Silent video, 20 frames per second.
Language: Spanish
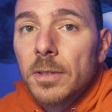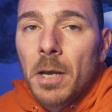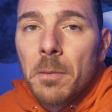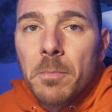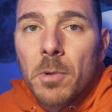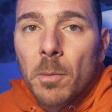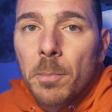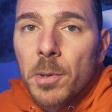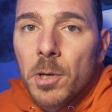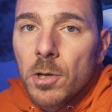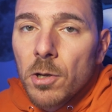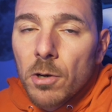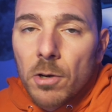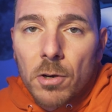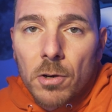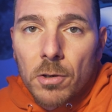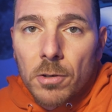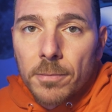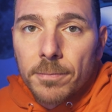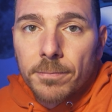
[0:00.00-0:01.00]
En mi
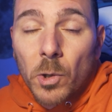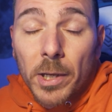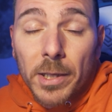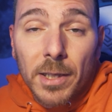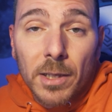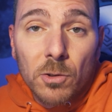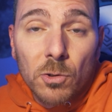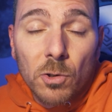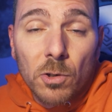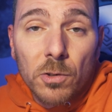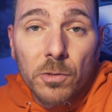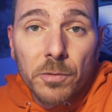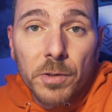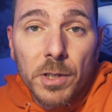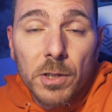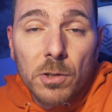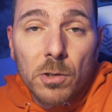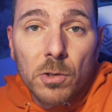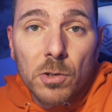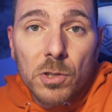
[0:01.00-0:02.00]
opinión no, porque tanto los
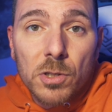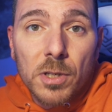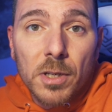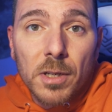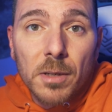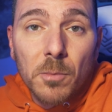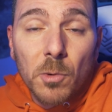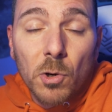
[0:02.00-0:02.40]
filtros eh,